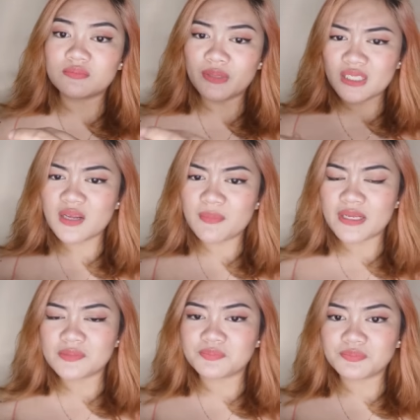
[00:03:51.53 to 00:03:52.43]
Pwede
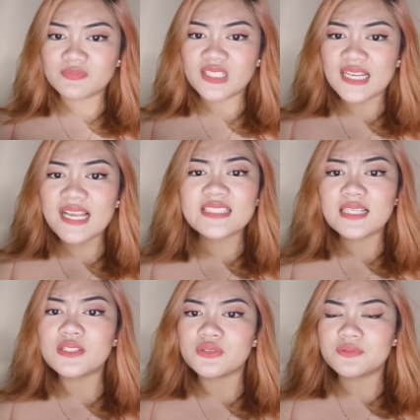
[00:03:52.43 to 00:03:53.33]
naman. Kahit
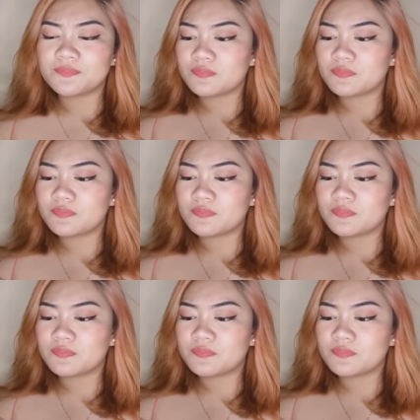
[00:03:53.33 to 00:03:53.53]
ano.